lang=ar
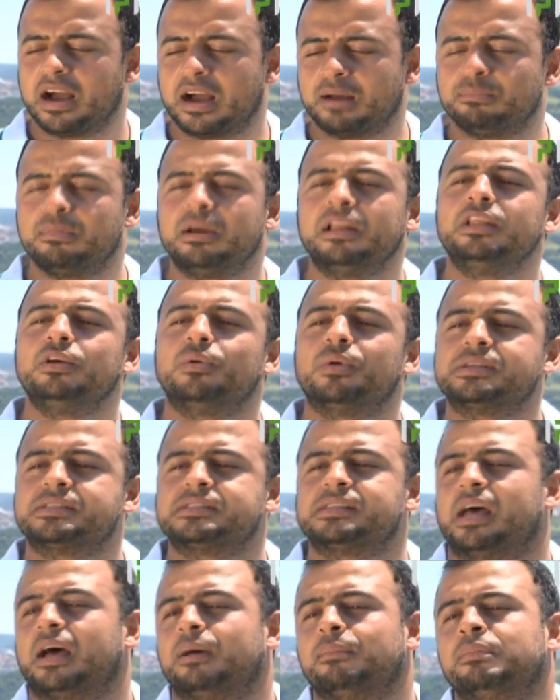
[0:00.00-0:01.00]
عمال
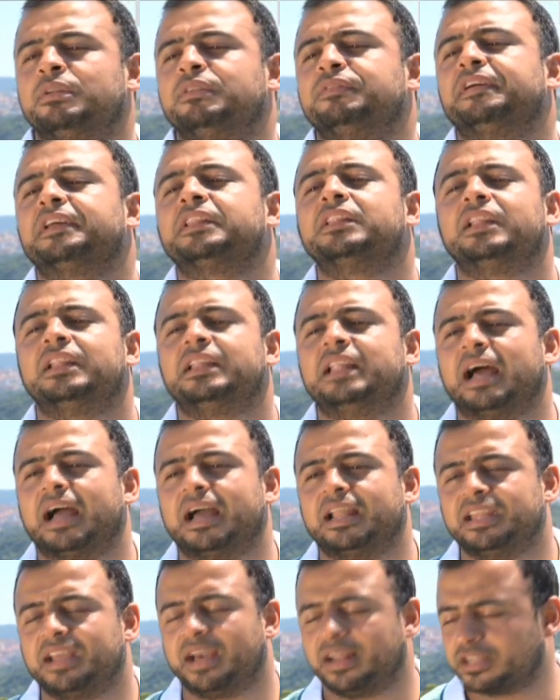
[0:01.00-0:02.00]
يوزع من فضل الله
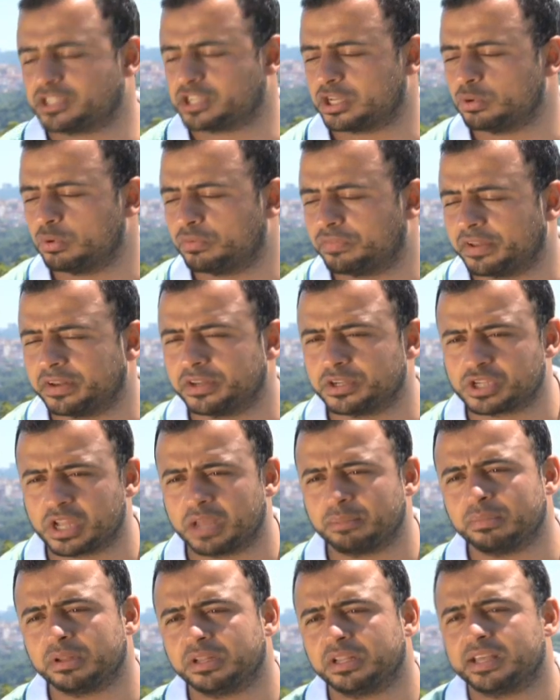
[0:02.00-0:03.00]
عليه علشان يفرج هم